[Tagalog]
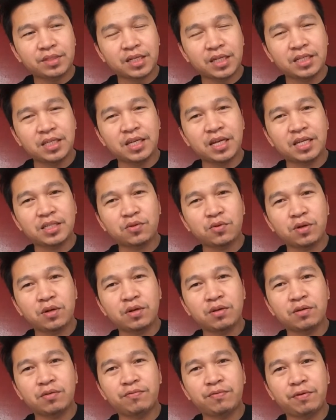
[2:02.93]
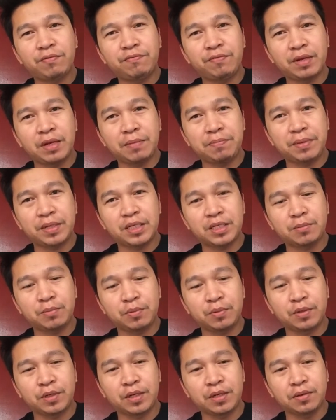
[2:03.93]
kasi guys kung from Philippines
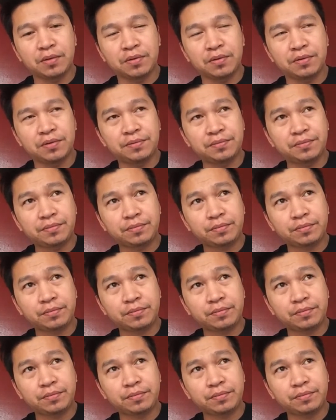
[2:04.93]
po kayo